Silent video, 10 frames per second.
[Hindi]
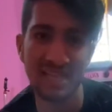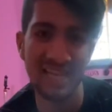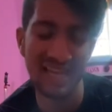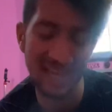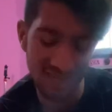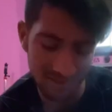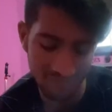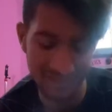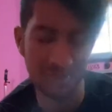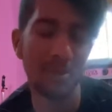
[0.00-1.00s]
आया
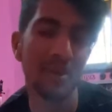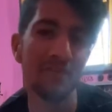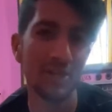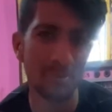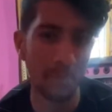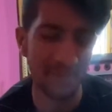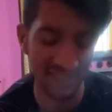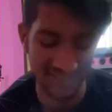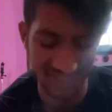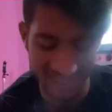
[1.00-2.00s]
है वैसे तो आपने वीडियो में
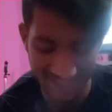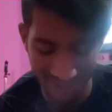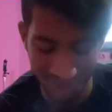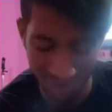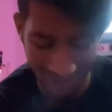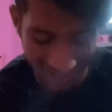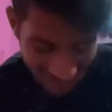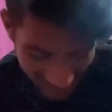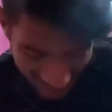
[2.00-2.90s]
पीछे देख ही लिया होगा